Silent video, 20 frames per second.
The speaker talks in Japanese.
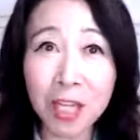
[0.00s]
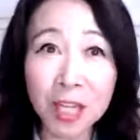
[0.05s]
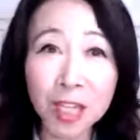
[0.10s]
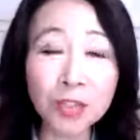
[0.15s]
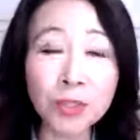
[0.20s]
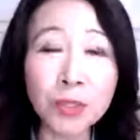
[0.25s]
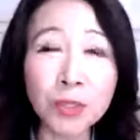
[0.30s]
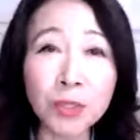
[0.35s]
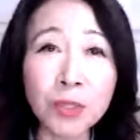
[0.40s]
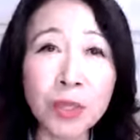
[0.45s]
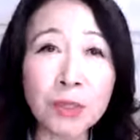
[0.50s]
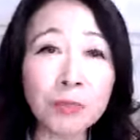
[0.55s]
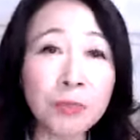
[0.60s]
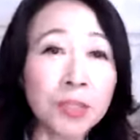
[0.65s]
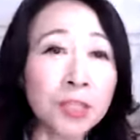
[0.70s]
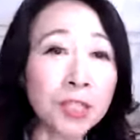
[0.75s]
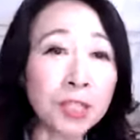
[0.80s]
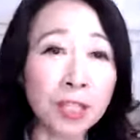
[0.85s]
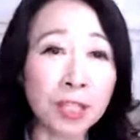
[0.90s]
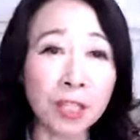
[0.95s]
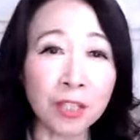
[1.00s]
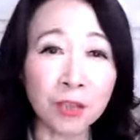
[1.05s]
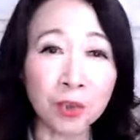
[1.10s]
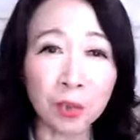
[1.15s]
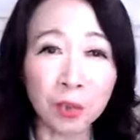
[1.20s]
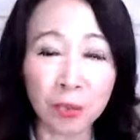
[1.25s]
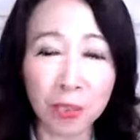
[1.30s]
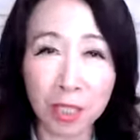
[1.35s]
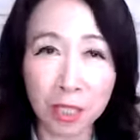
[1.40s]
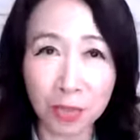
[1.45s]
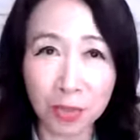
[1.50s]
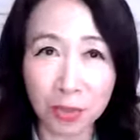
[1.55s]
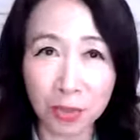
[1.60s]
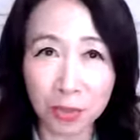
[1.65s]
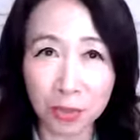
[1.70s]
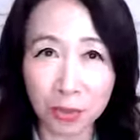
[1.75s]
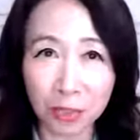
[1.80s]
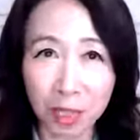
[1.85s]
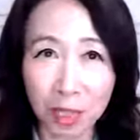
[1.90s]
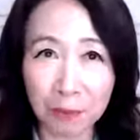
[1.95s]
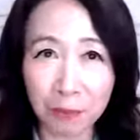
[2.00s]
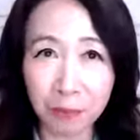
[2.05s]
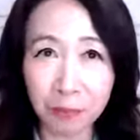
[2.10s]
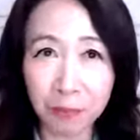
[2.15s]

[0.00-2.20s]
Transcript: ひとつは無意識に行う習慣。